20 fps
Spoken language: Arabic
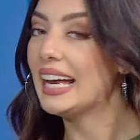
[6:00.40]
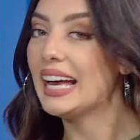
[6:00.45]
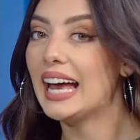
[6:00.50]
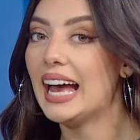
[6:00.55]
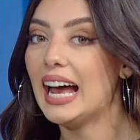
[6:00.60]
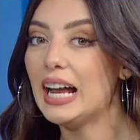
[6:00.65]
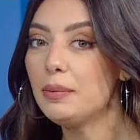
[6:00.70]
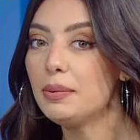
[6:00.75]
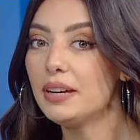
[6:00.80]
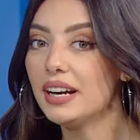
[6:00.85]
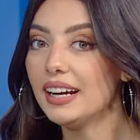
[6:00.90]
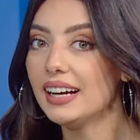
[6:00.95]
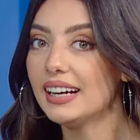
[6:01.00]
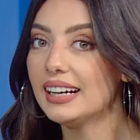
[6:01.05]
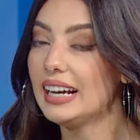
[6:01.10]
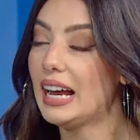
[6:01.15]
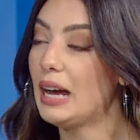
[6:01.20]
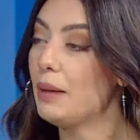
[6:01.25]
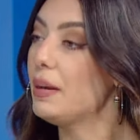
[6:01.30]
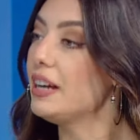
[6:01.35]
هل برايك
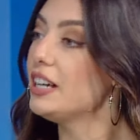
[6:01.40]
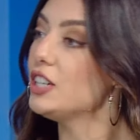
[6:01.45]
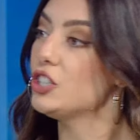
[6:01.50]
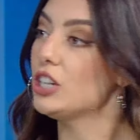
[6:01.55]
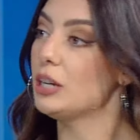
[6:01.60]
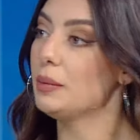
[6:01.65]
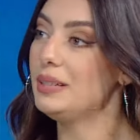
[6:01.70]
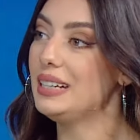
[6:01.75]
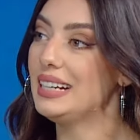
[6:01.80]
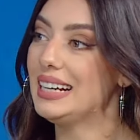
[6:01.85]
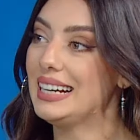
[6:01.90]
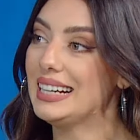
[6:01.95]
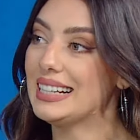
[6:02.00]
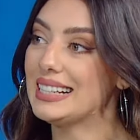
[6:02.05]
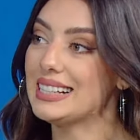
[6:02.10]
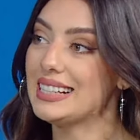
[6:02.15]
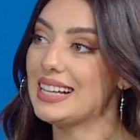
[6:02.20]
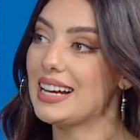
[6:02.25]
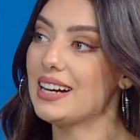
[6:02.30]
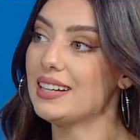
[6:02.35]
الاعمال الشعبيه
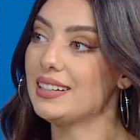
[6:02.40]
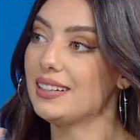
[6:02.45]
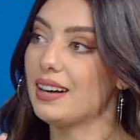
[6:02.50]
حصان